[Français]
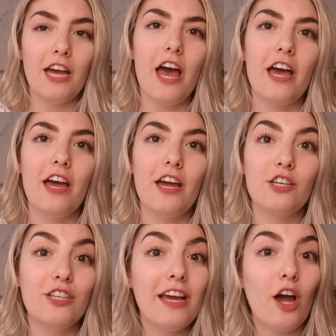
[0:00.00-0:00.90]
euh,
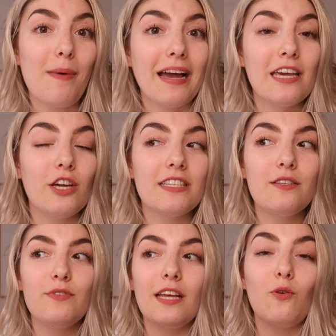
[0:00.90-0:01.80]
j'ai remarqué que si
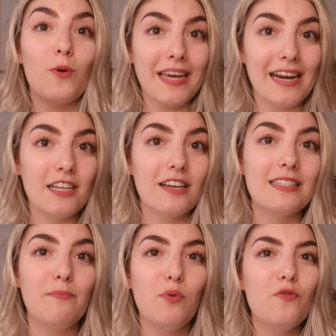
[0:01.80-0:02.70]
vous êtes au Canada,
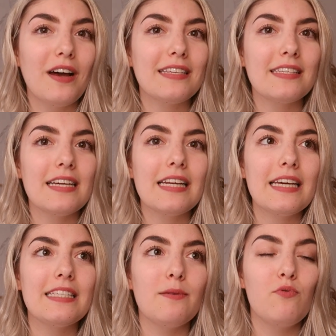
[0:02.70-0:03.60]
c'est plus facile
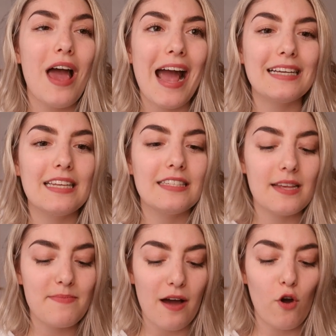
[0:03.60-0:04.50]
et c'est plus
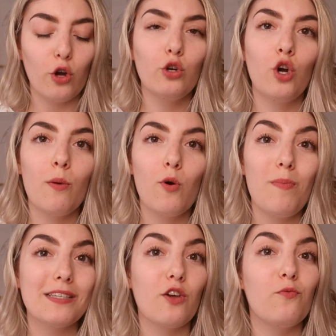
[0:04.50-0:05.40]
accessible d'avoir une Kobo
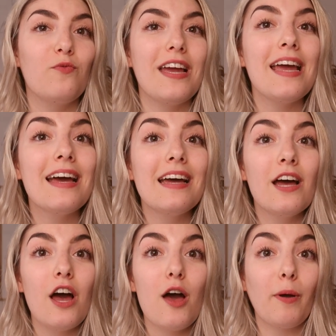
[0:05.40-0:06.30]
parce que vous pouvez
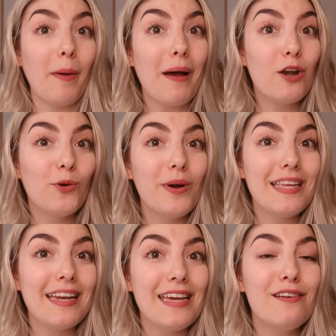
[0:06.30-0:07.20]
euh, premièrement louer
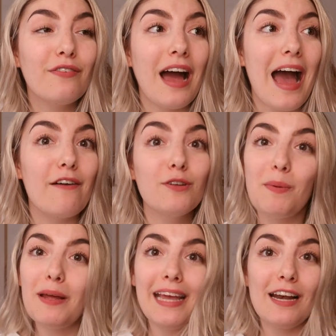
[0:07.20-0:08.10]
des livres à votre
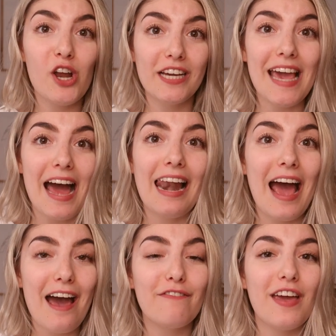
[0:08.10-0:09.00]
bibliothèque locale
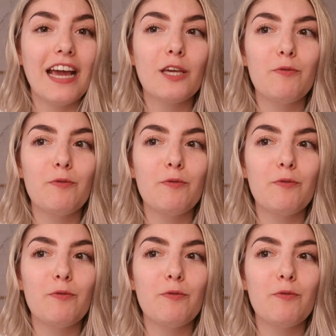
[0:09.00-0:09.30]
avec.